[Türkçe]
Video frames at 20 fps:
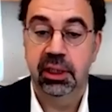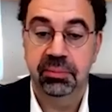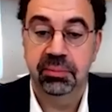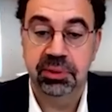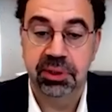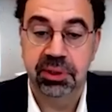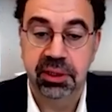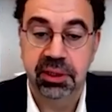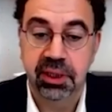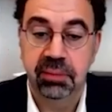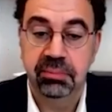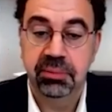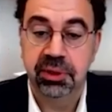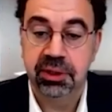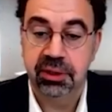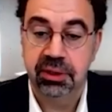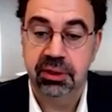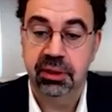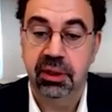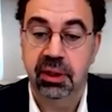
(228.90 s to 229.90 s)
gibisinden
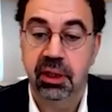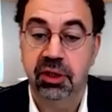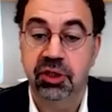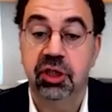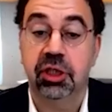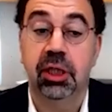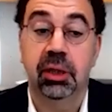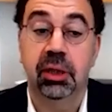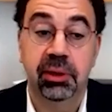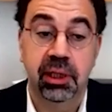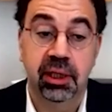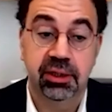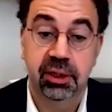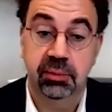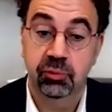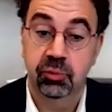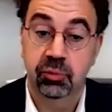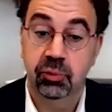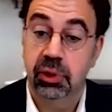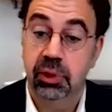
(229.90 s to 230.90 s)
bir
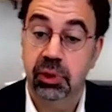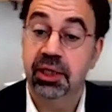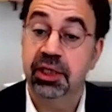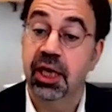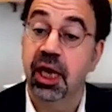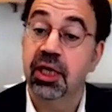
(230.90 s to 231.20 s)
açıklamalarda bulundular.